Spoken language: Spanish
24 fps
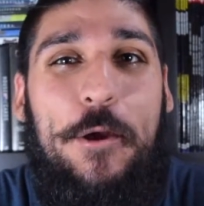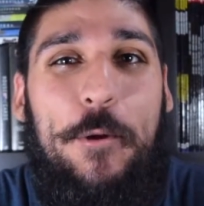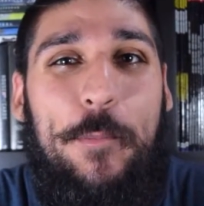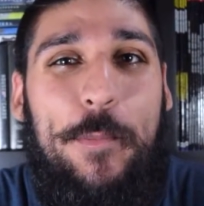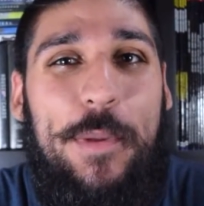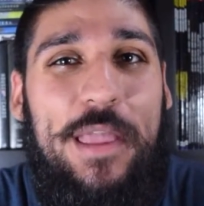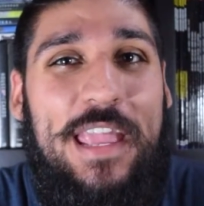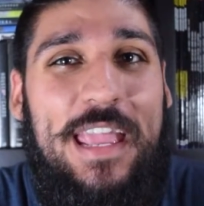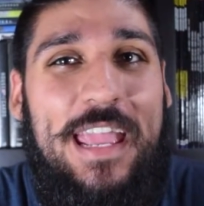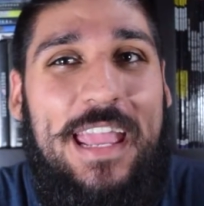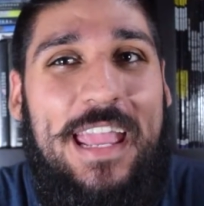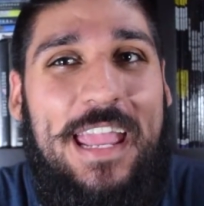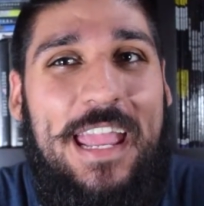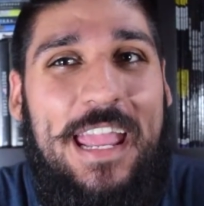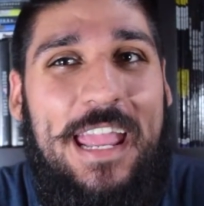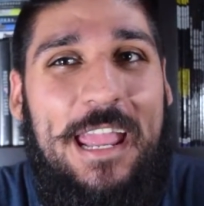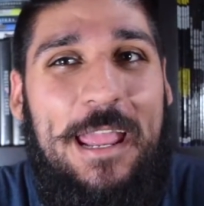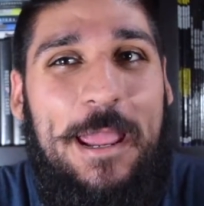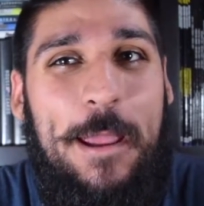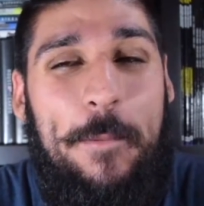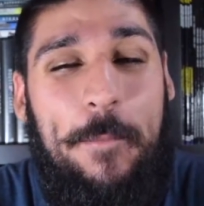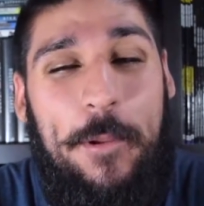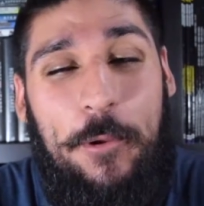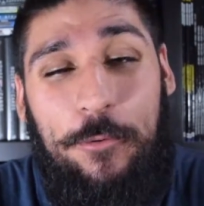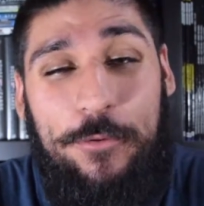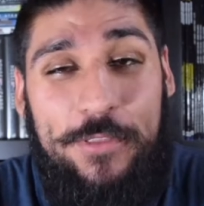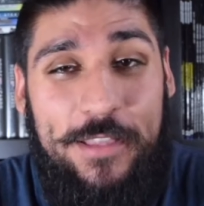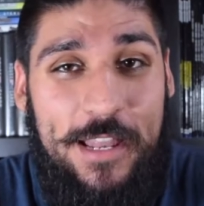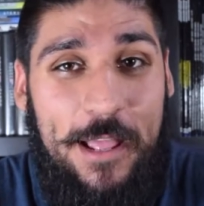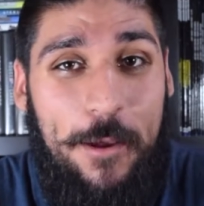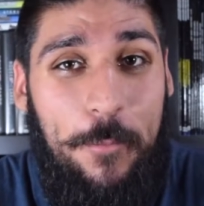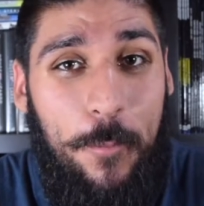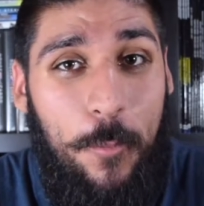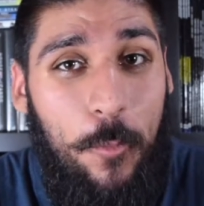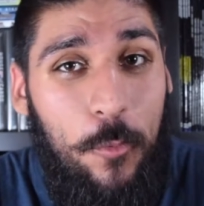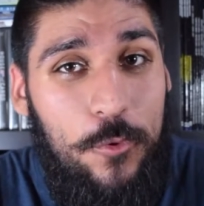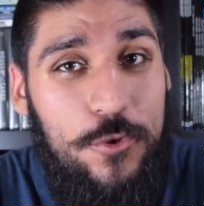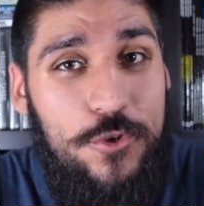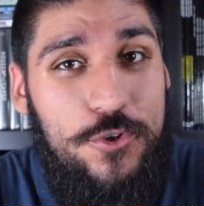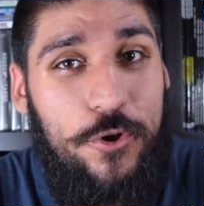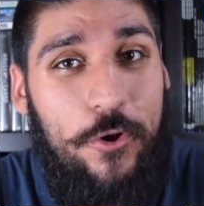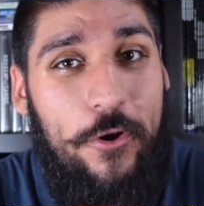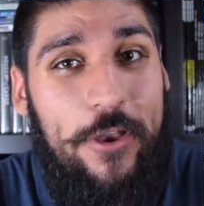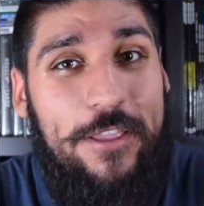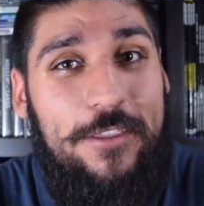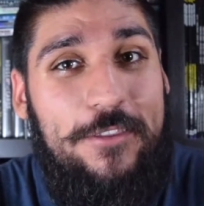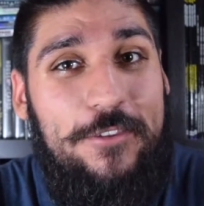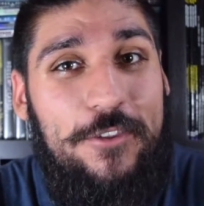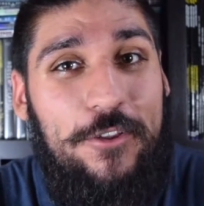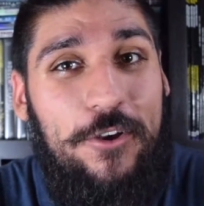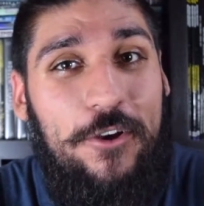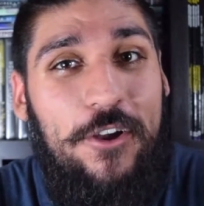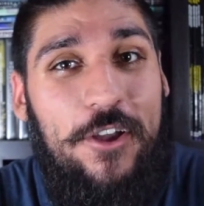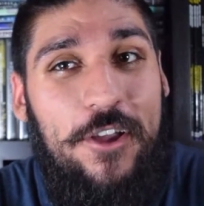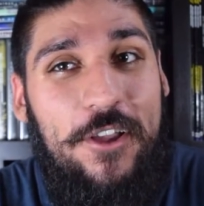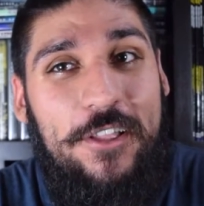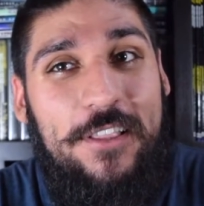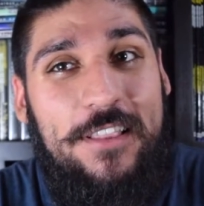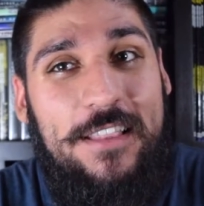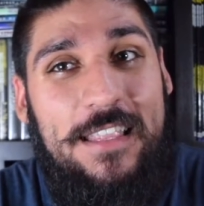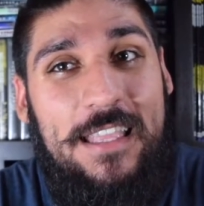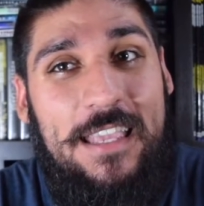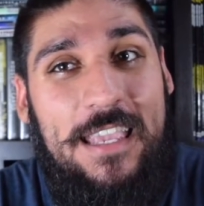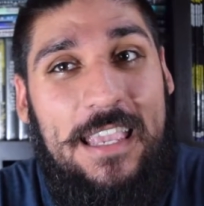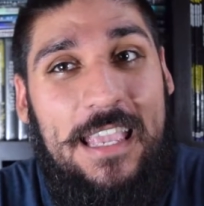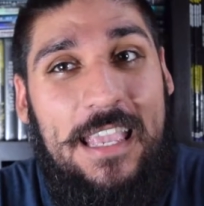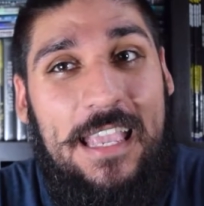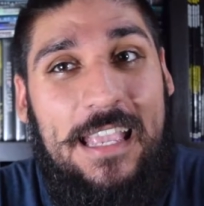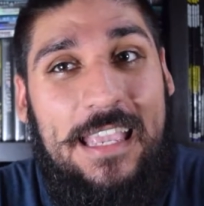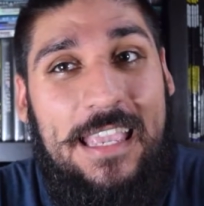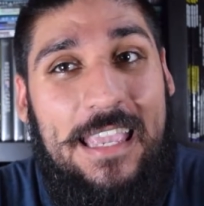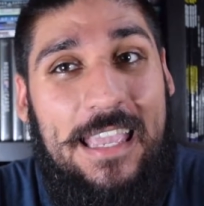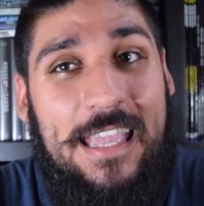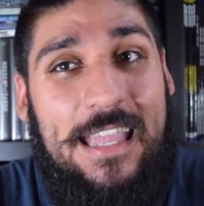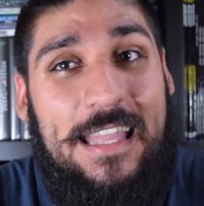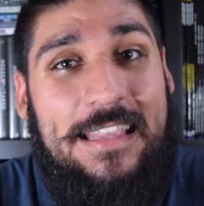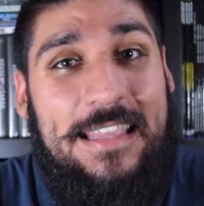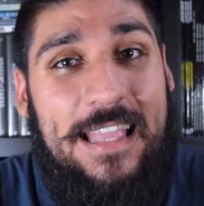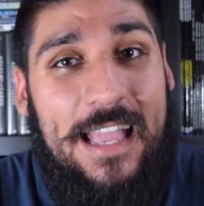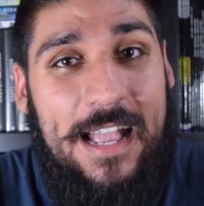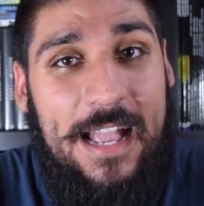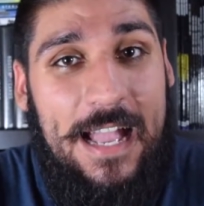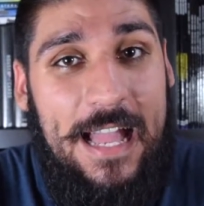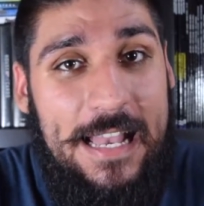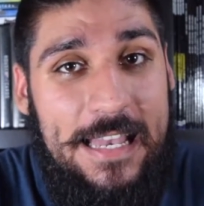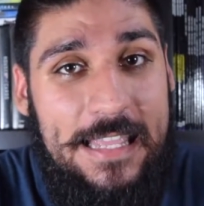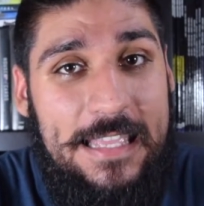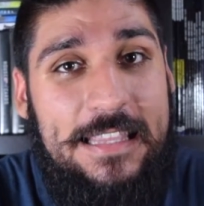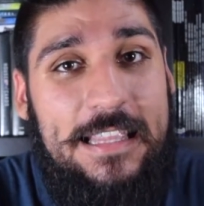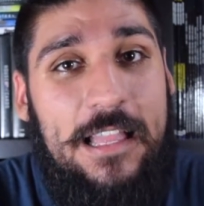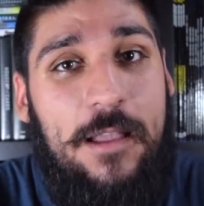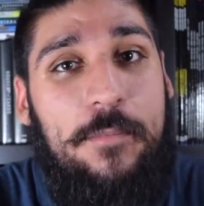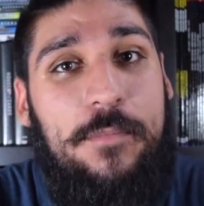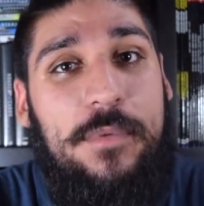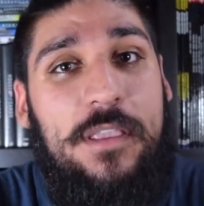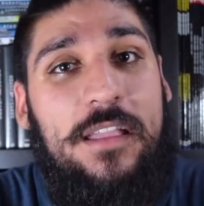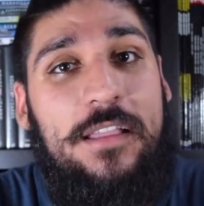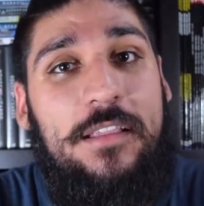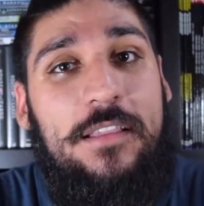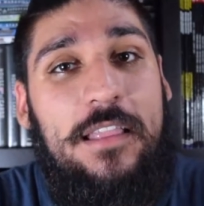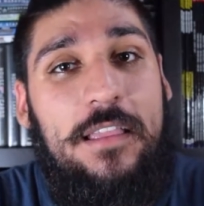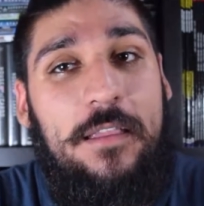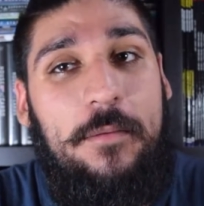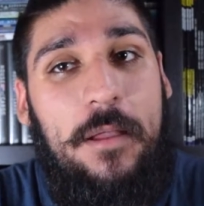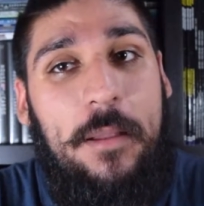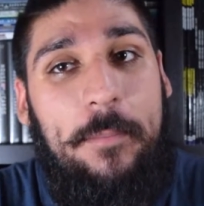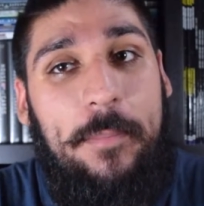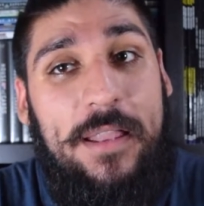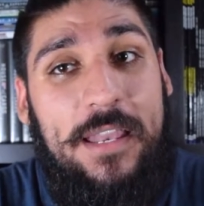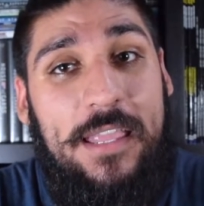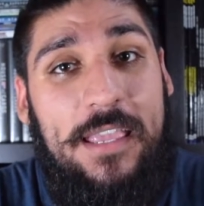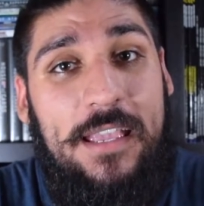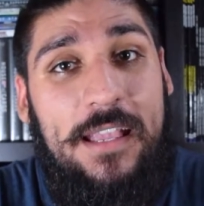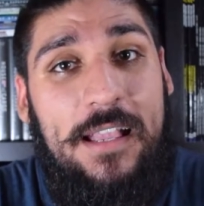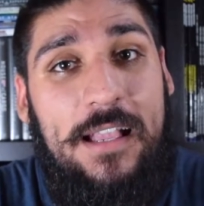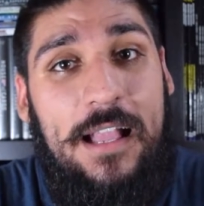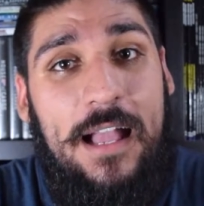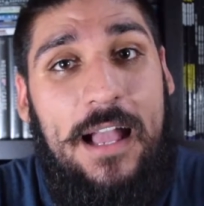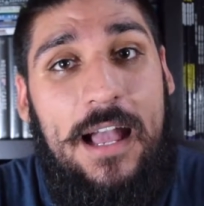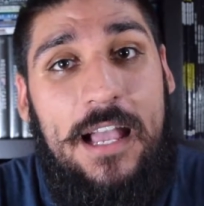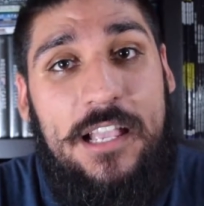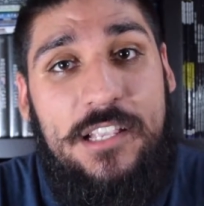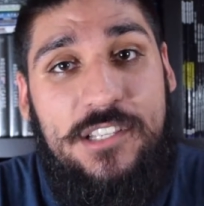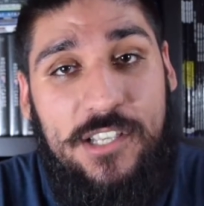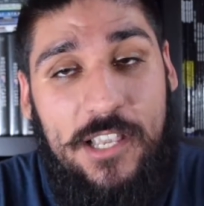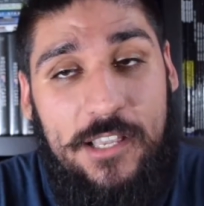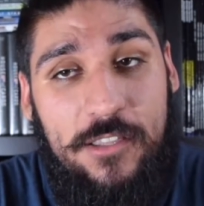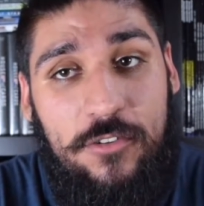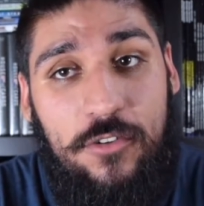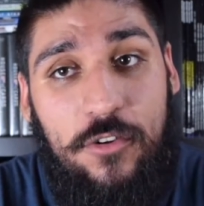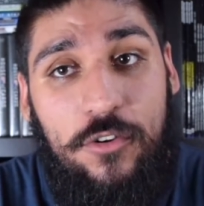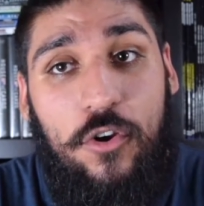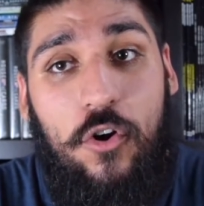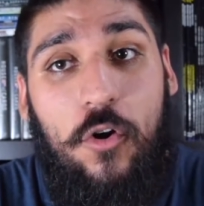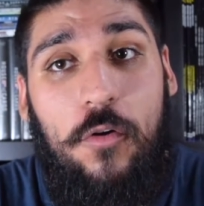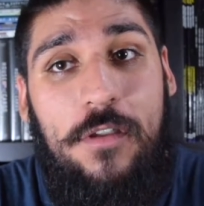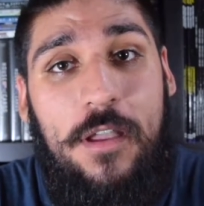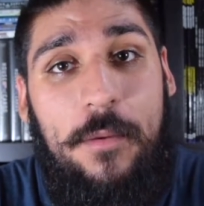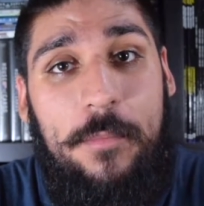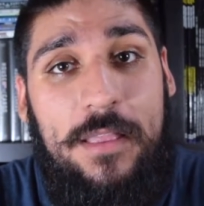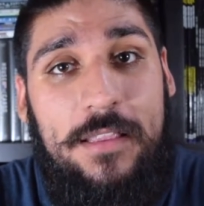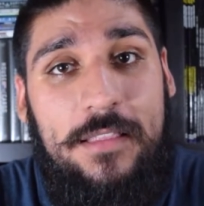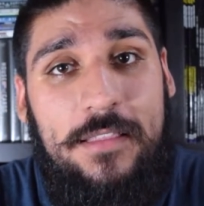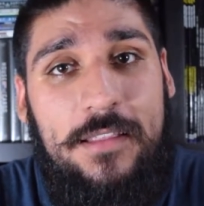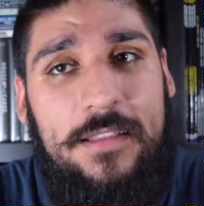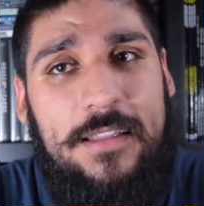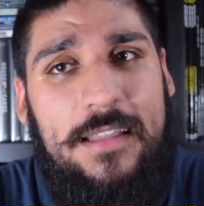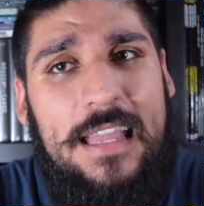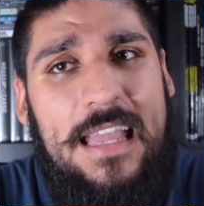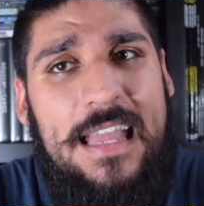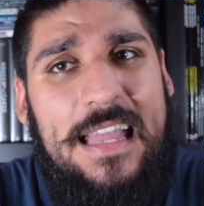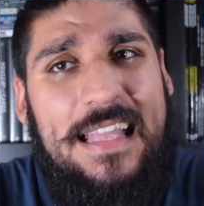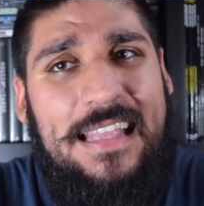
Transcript: Me, gustaría mucho esto de que Tahani también eh, aparezca, Jason obviamente